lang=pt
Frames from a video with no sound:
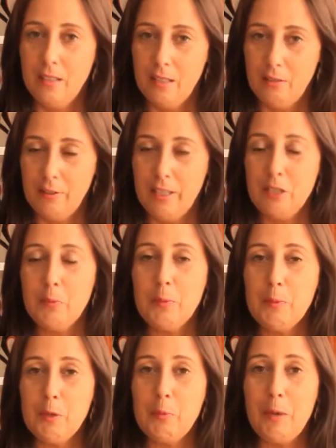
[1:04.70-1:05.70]
eu falei que o
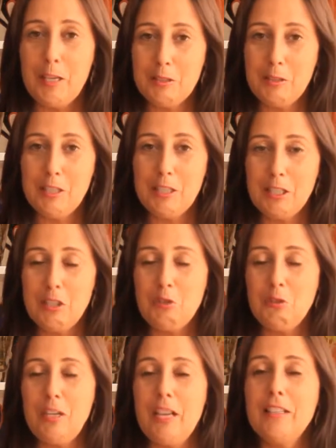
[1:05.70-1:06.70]
primeiro passo era
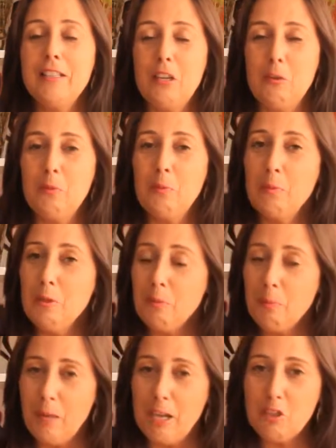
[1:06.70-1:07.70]
intencionar. Não, o primeiro
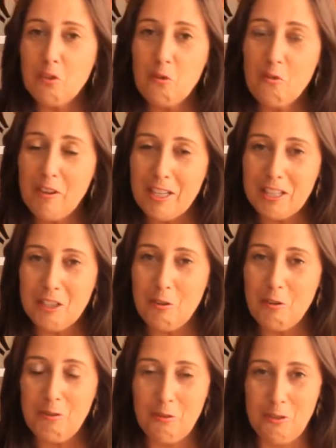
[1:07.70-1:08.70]
passo conversa com
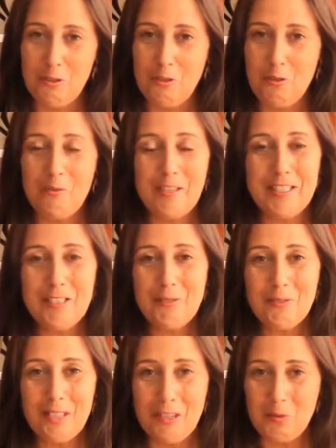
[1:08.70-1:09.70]
a fonte, conversa
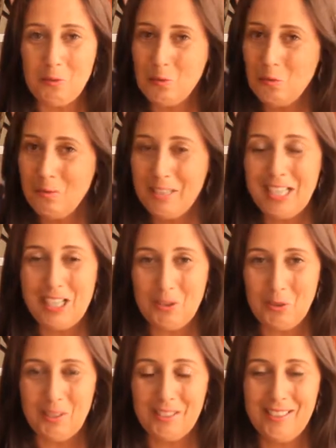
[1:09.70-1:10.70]
com Deus, com o
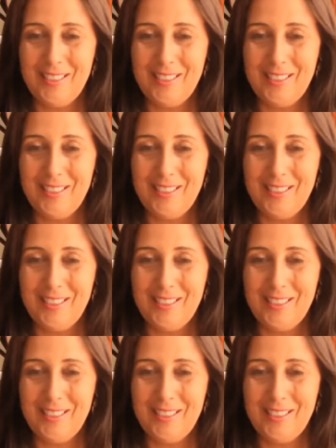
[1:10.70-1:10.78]
Criador.